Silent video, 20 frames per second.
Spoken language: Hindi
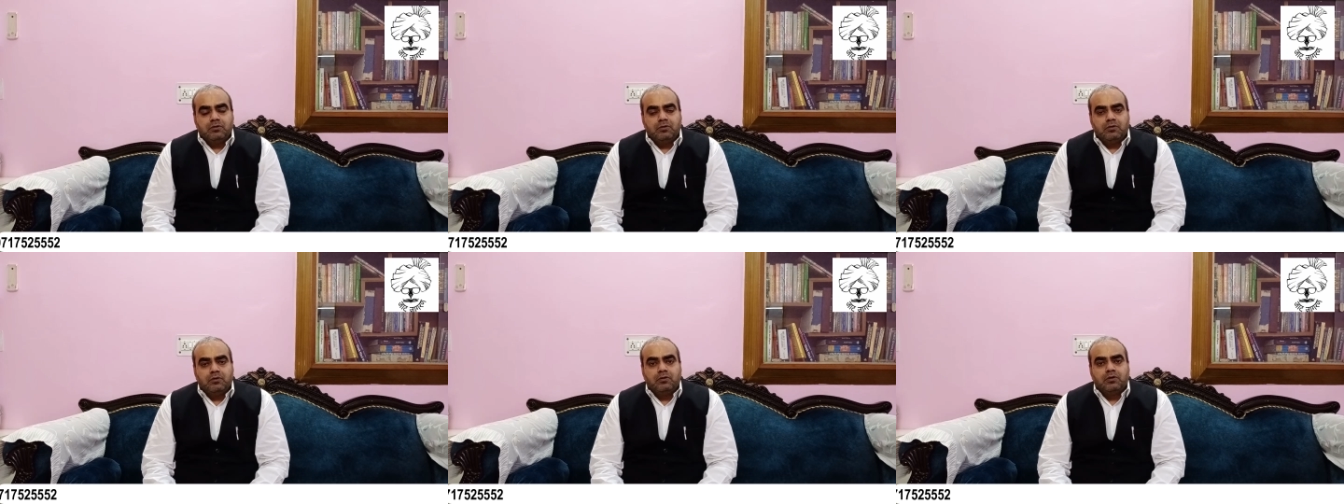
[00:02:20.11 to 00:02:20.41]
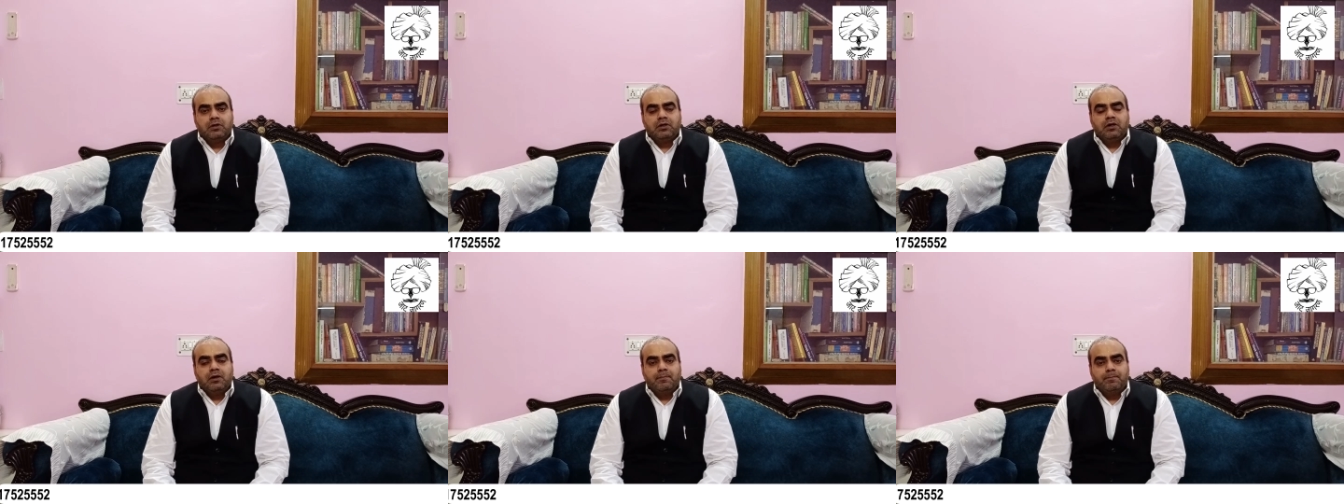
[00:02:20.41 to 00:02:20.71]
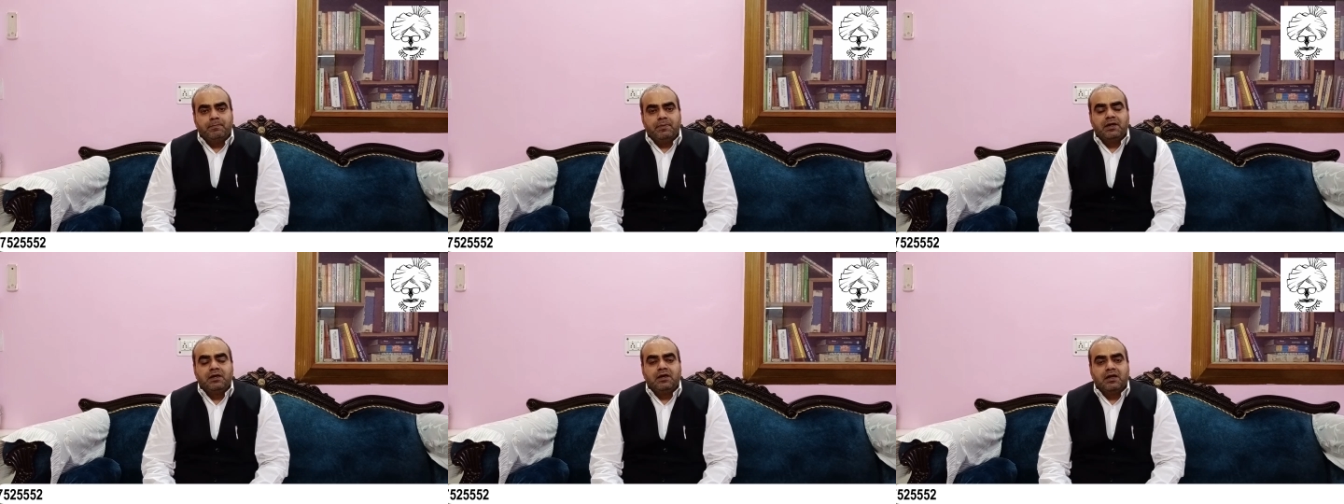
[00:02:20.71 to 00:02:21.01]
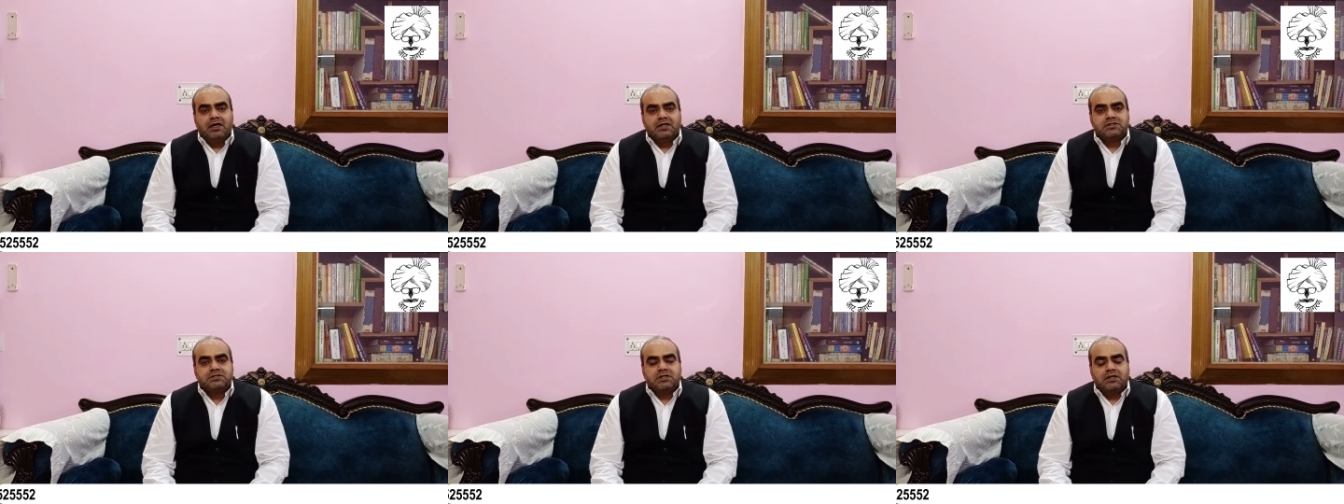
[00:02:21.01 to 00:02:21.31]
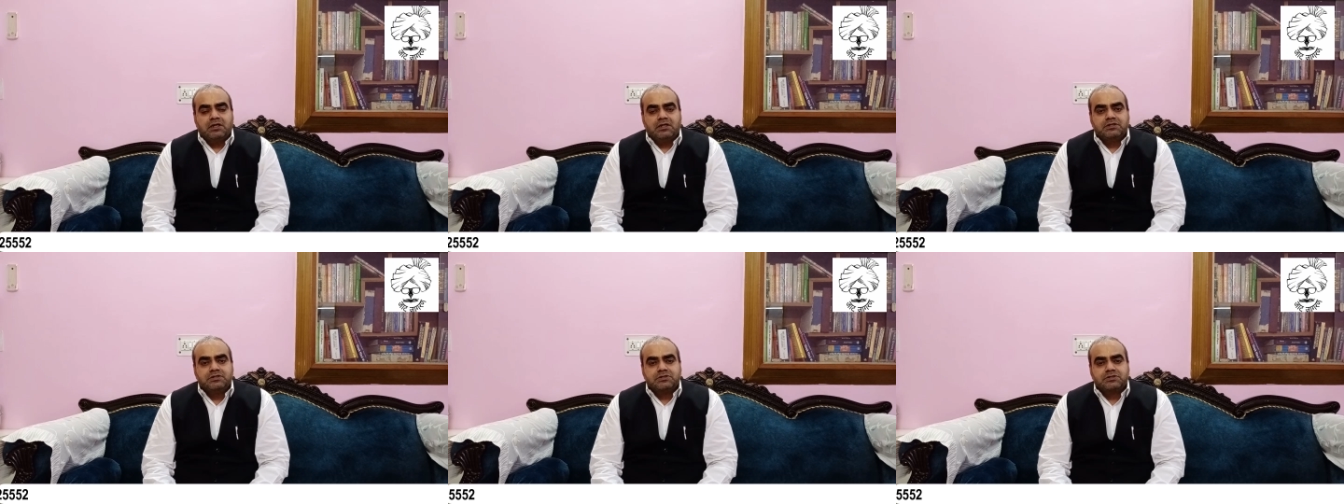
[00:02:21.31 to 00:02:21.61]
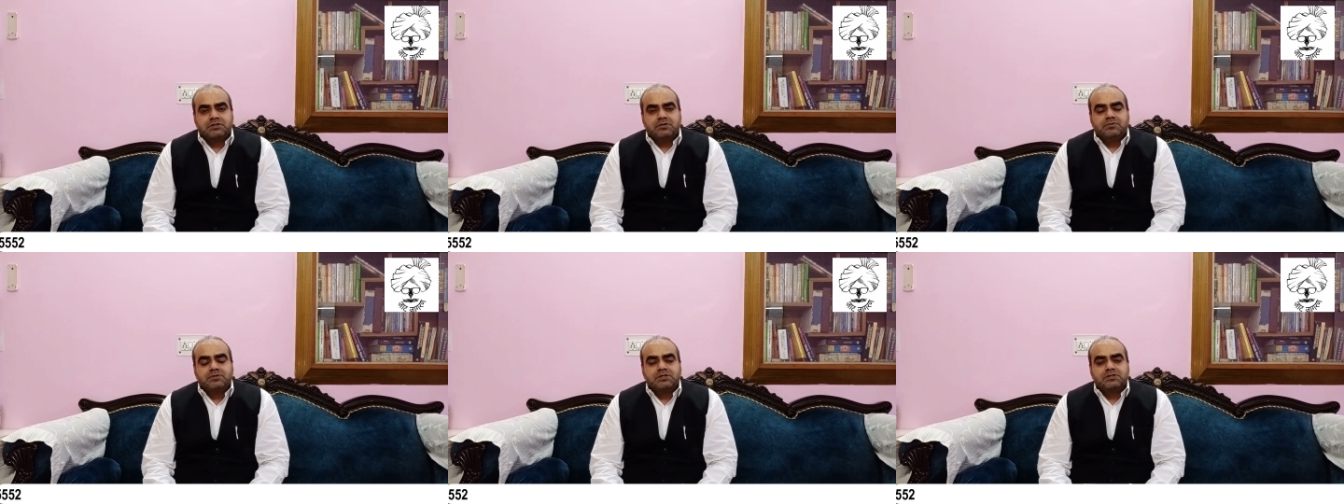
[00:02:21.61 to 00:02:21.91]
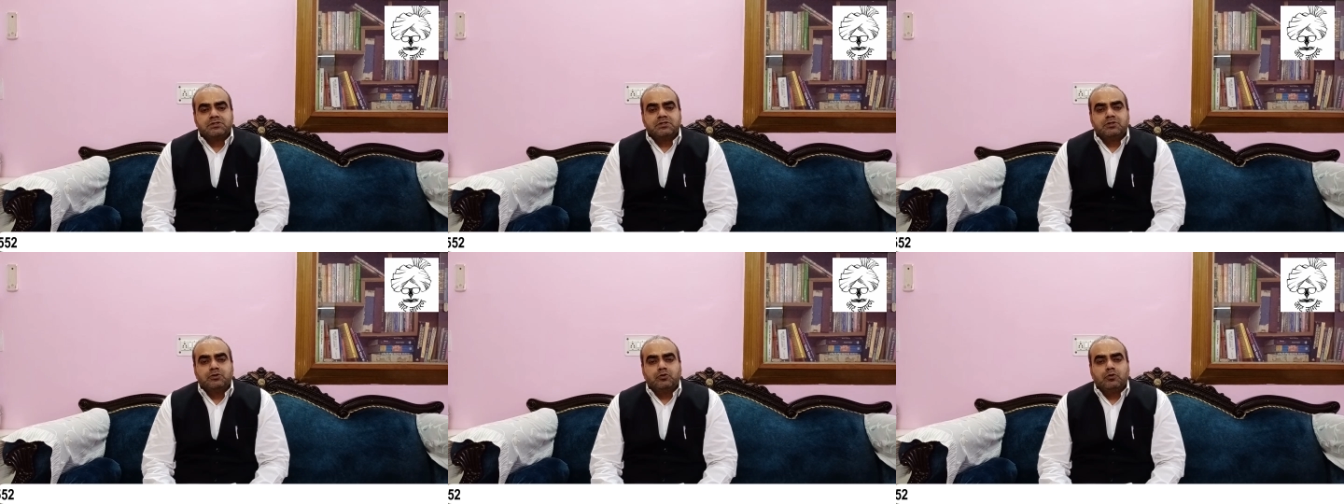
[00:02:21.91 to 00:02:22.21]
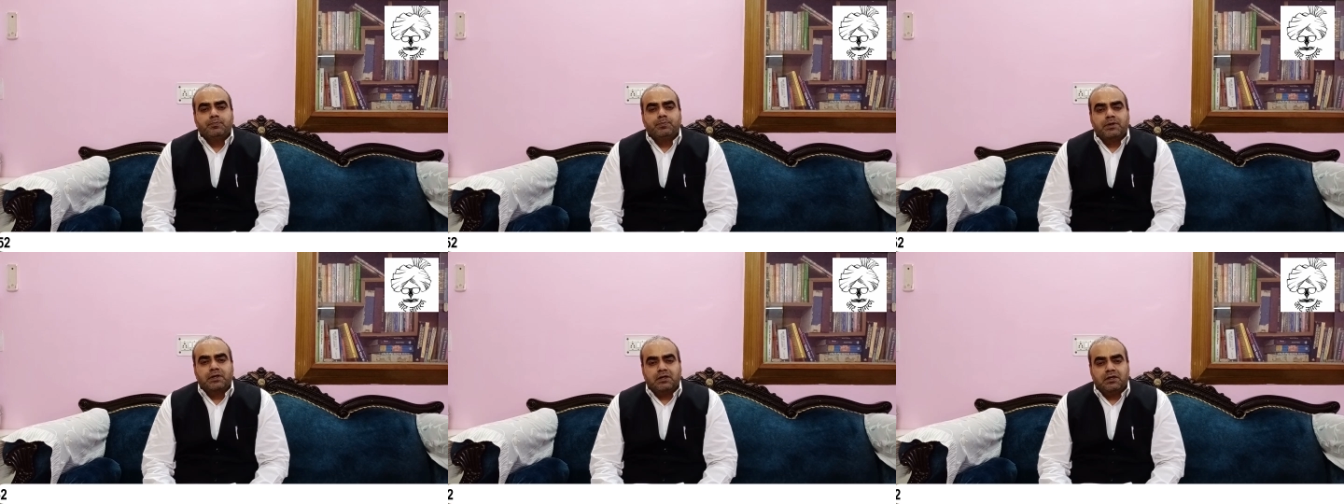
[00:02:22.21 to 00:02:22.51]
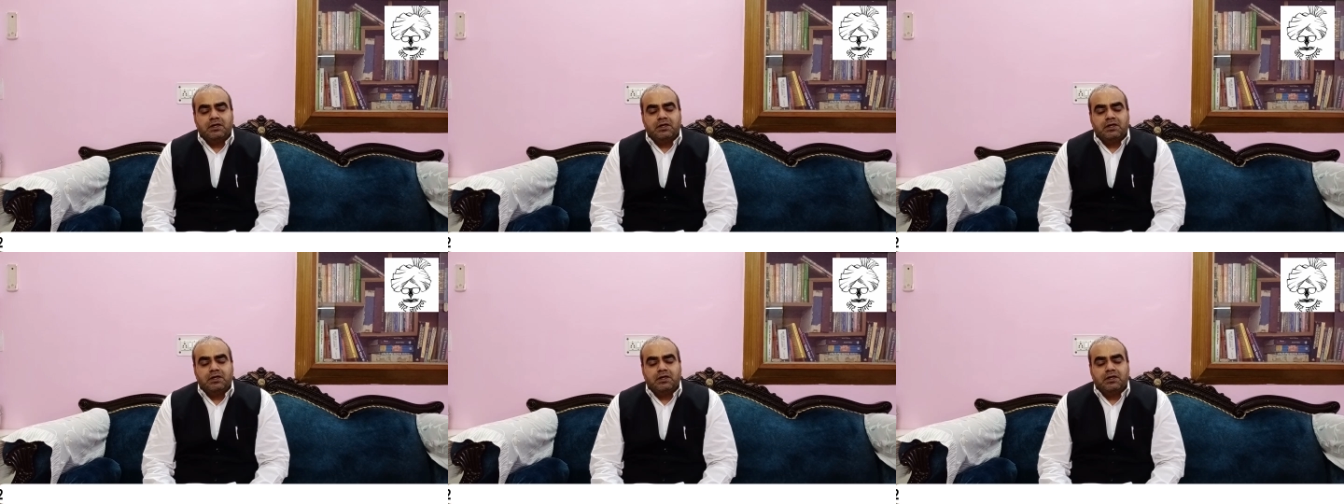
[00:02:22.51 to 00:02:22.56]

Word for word: और लंबा इलाज चला जिसकी वजह से इनके ऊपर